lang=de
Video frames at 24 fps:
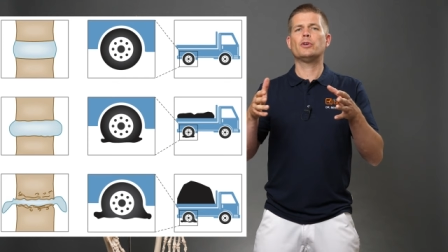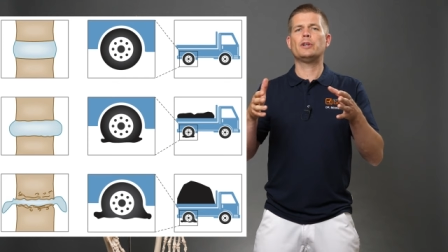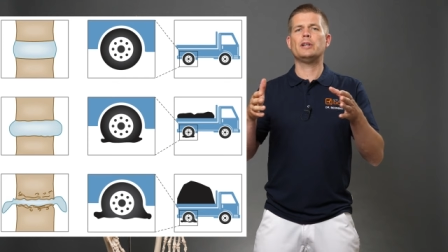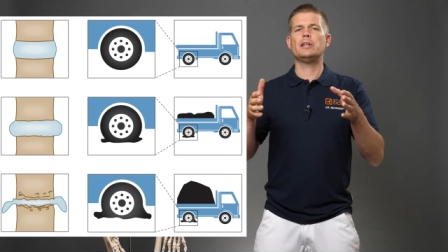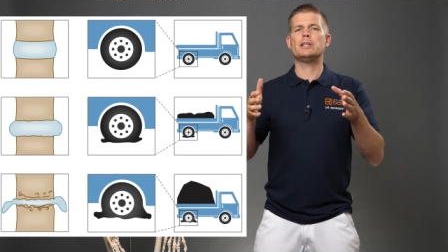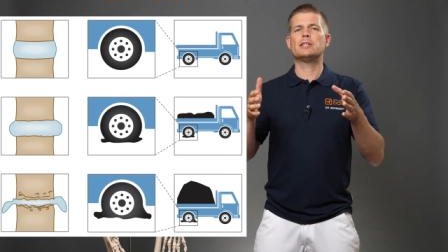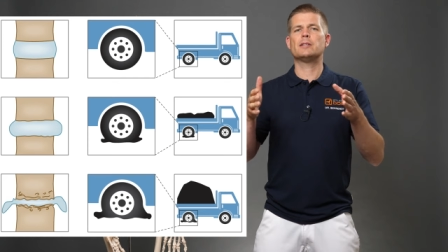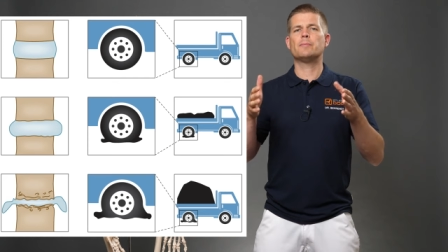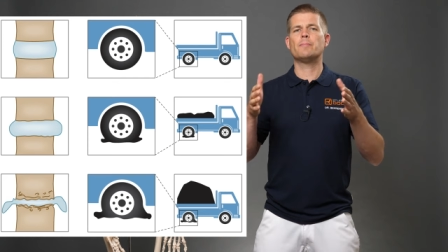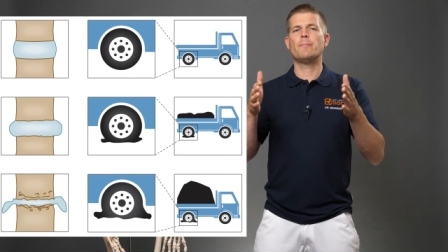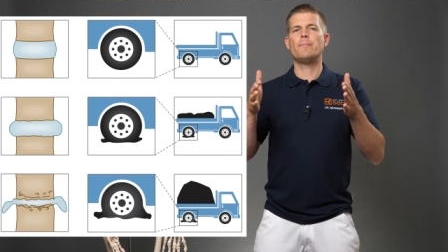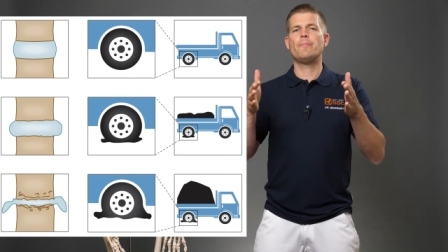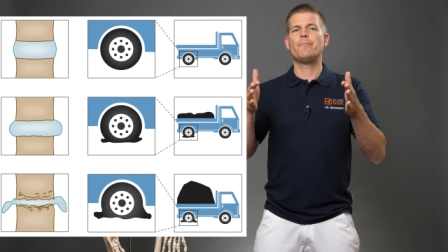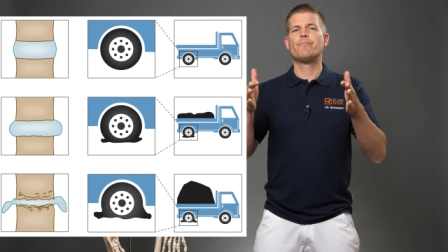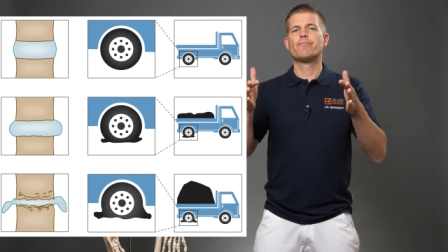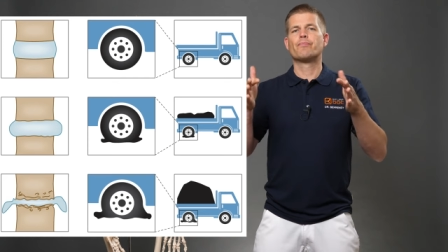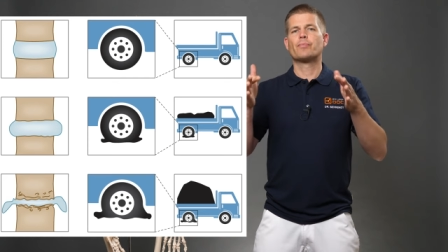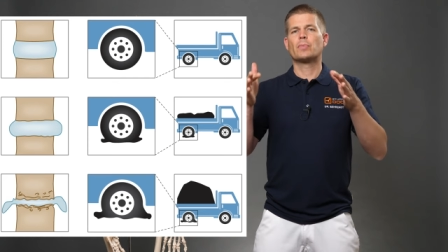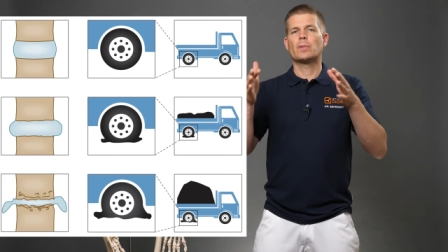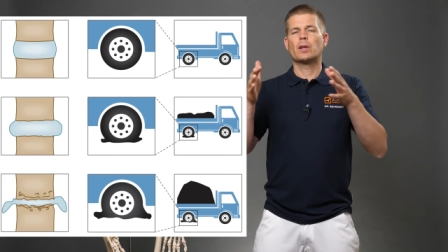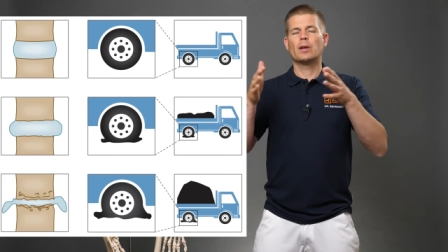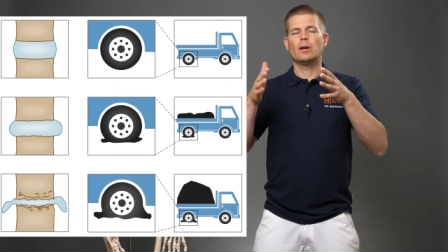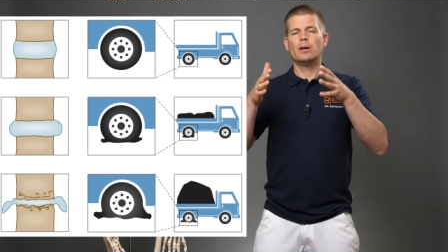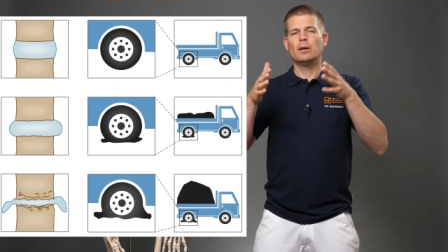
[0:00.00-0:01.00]
diesem
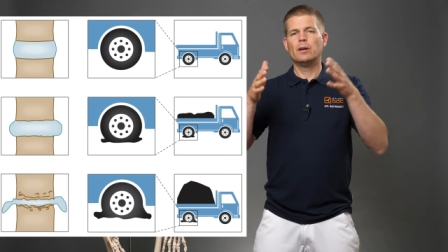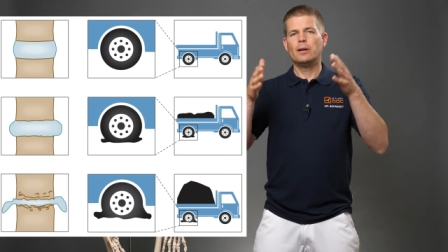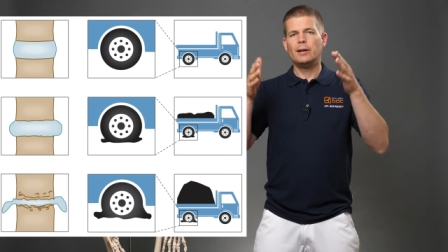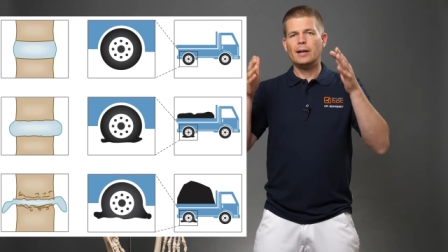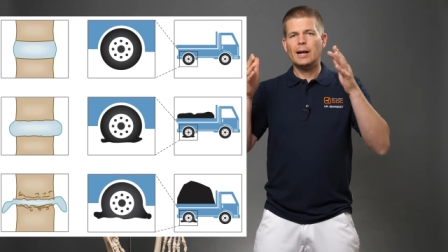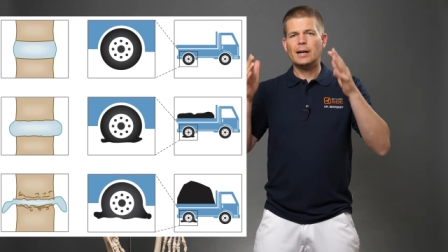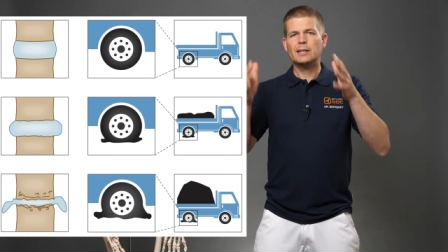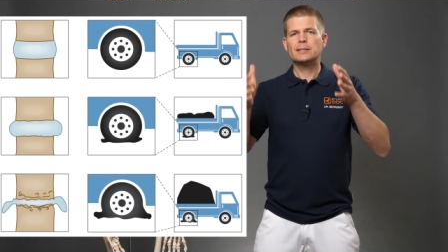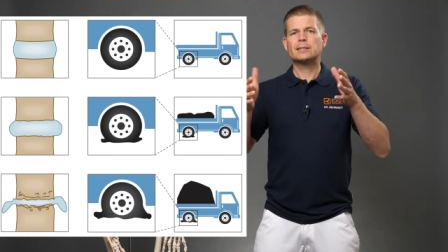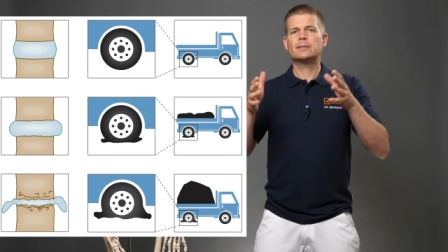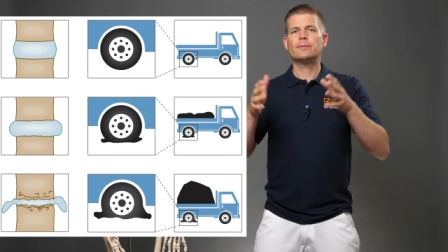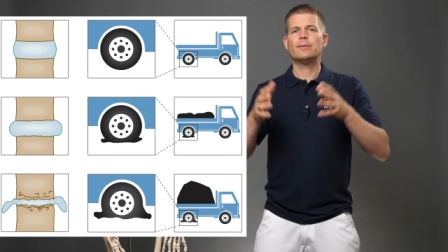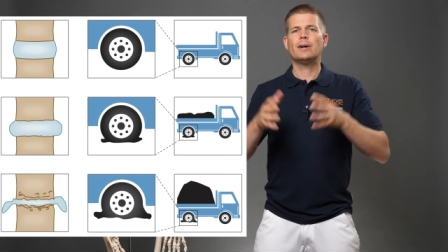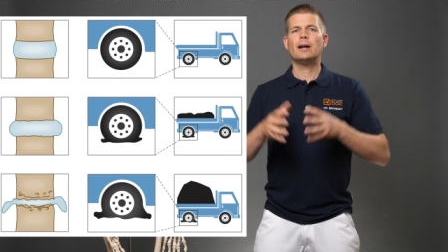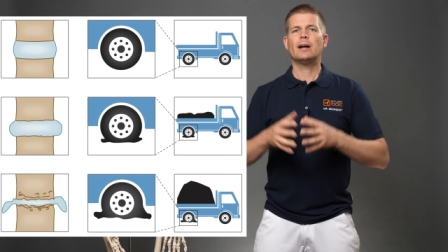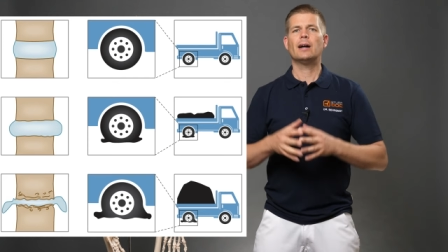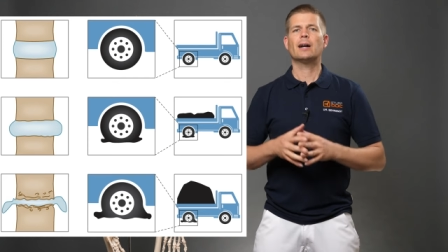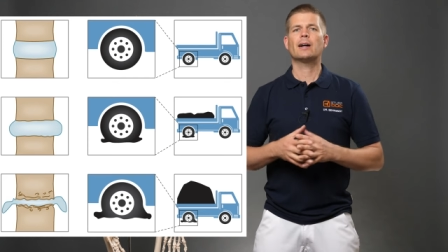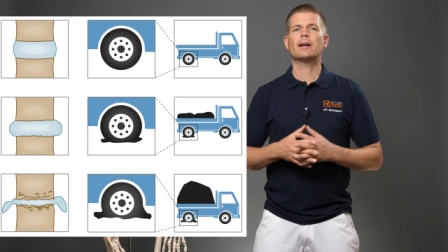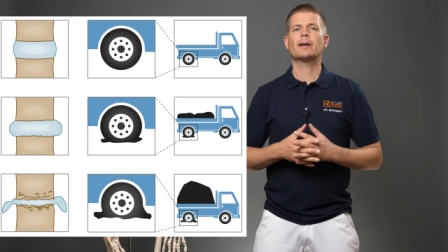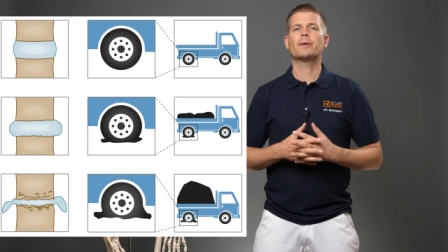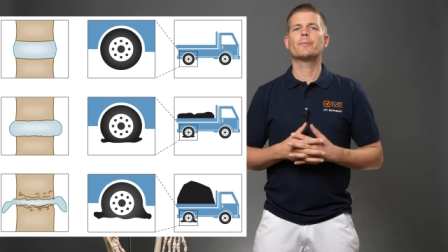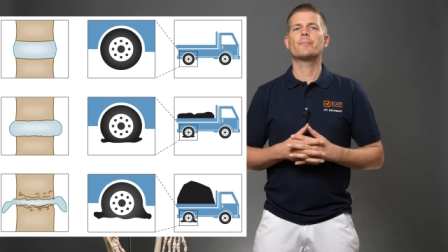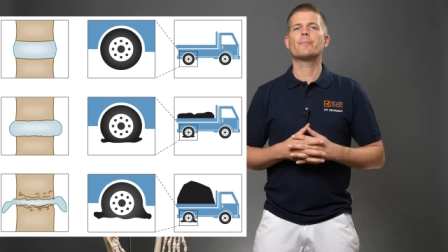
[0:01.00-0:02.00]
äh,
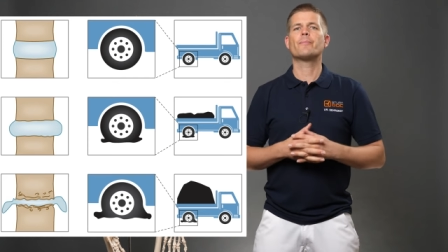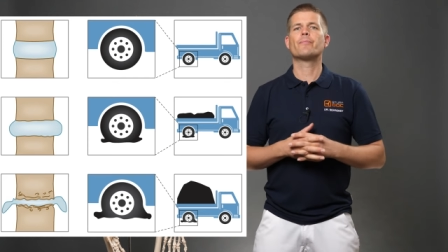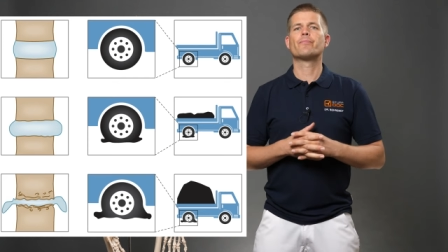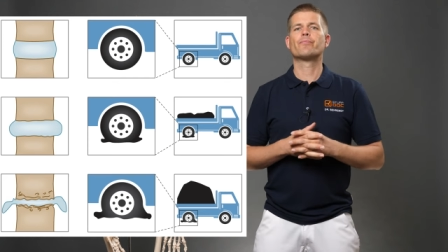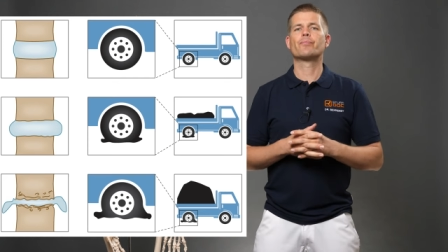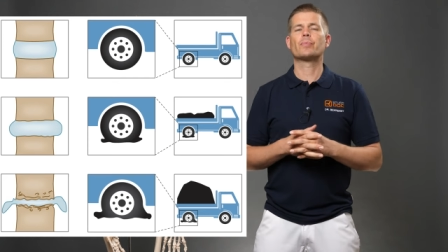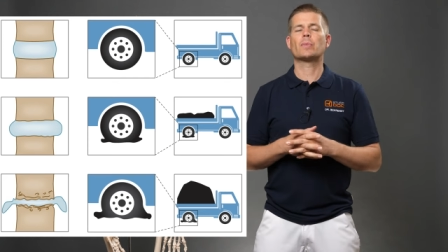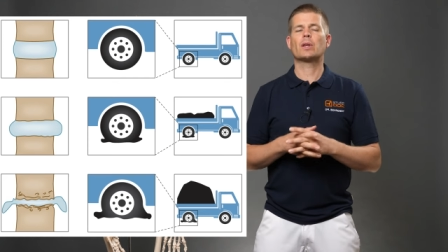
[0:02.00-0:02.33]
Lastwagen